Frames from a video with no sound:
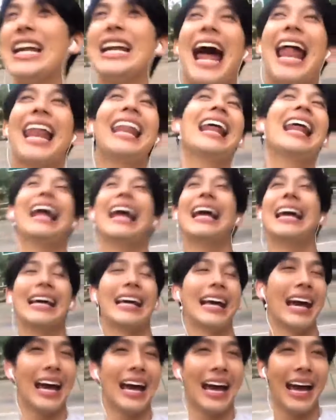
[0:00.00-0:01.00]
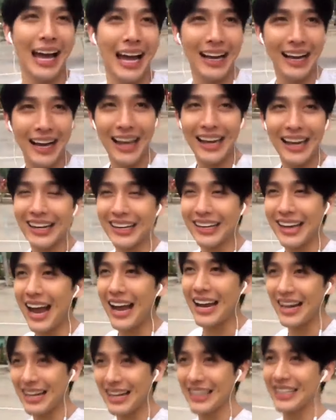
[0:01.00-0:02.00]
นนี้นั้นอะไรอย่างเงี้ยฮะใน
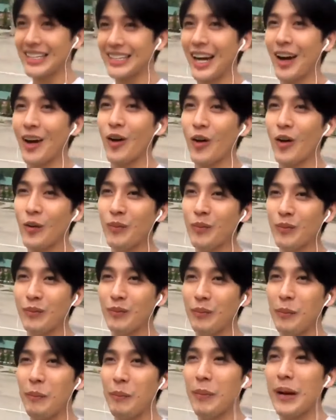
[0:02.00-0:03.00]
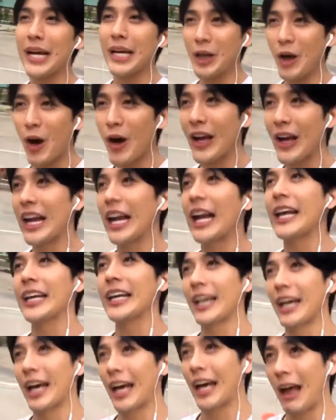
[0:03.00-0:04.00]
ในดีเทลเปลีกย่อยอะไร
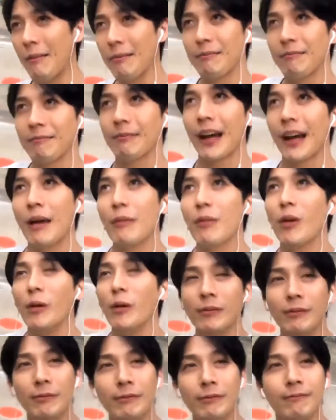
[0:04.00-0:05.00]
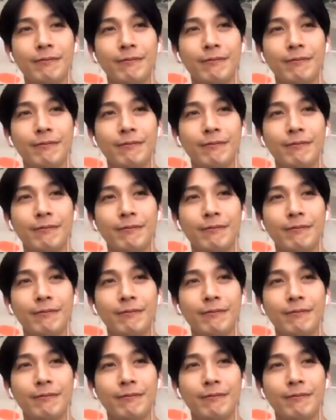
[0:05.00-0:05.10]
เงี้ยครับ ครับผม